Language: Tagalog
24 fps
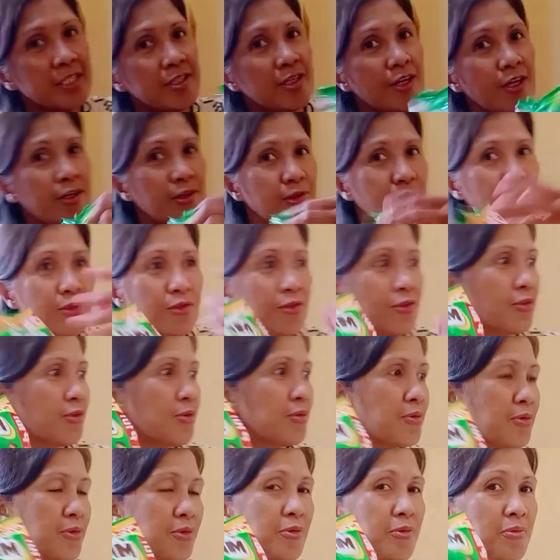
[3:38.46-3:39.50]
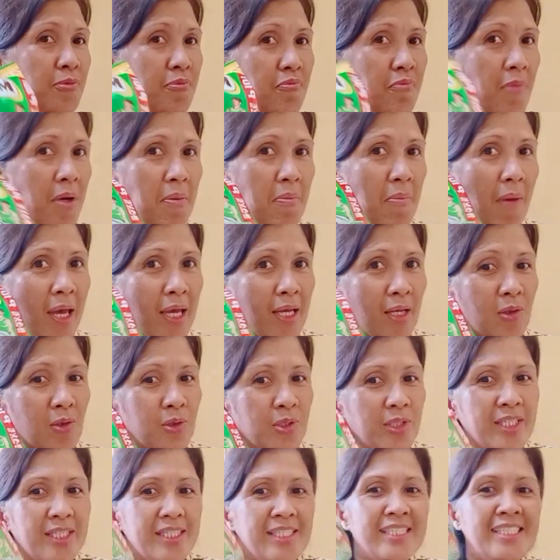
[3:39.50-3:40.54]
Jairus. May Milo
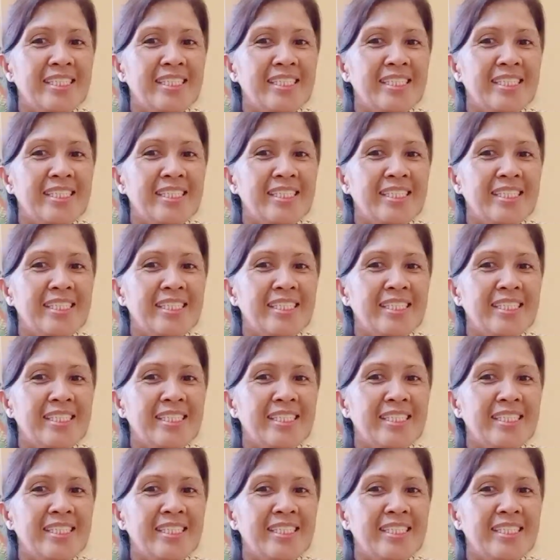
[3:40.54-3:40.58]
din.